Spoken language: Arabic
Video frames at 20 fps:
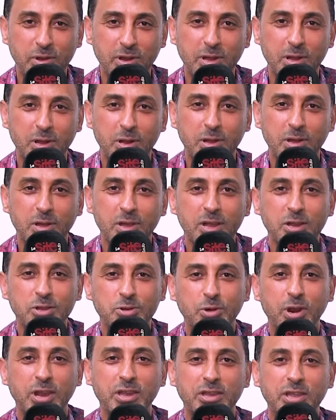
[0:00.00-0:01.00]

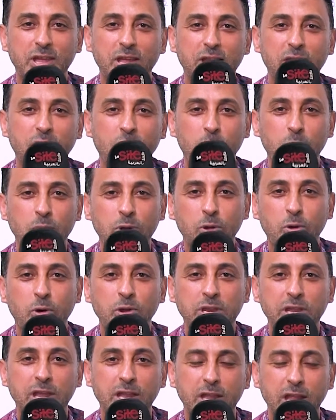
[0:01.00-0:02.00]
بالتراث ديالنا
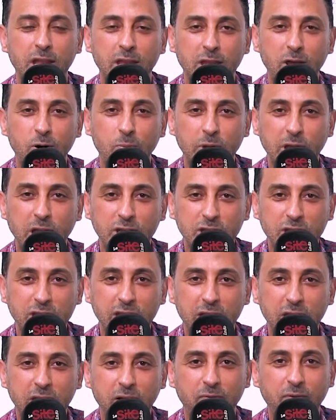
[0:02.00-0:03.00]
وبالاغنيه ديالنا وباللهجه
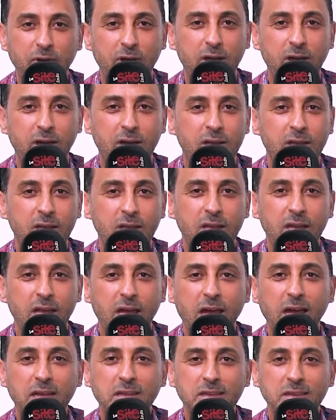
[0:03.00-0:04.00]
ديالنا
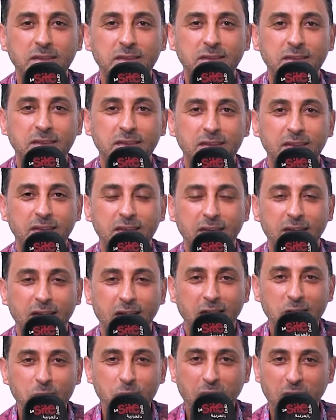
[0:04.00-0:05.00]
فاي
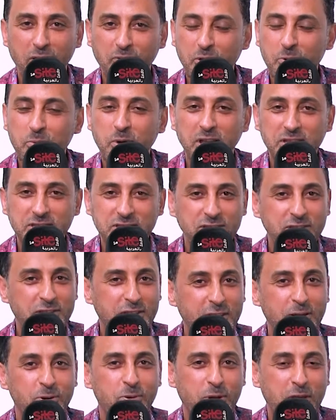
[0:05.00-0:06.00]
اي واحد فيهم
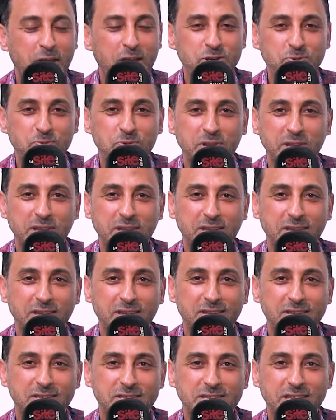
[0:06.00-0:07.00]
كنتصنت ليه
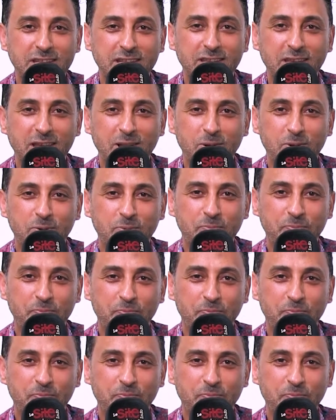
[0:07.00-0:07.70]
وكيعجبني ستيل ديالو